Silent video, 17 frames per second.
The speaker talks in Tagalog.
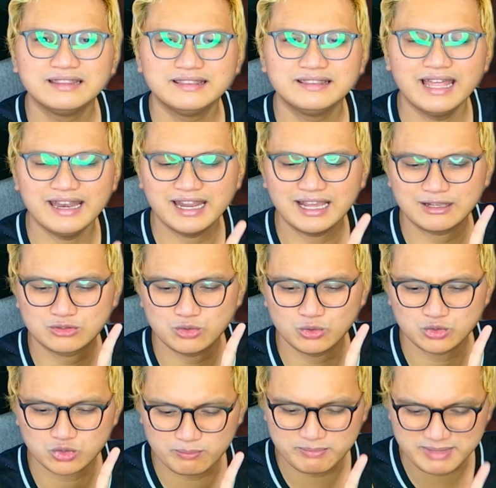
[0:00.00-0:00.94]
na
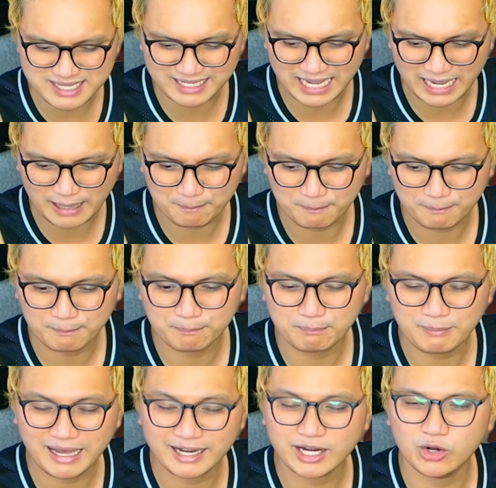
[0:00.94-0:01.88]
nagsusumikap
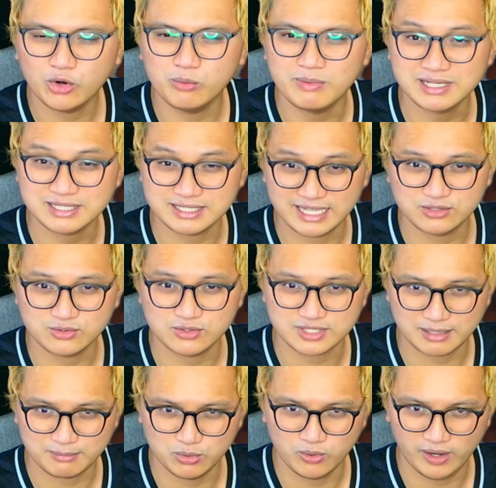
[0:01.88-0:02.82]
para umasenso
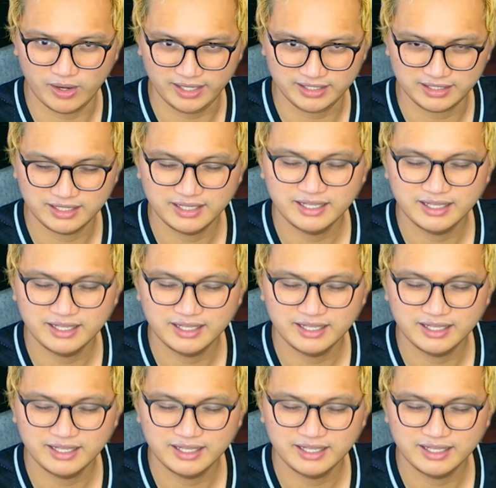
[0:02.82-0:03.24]
sa buhay?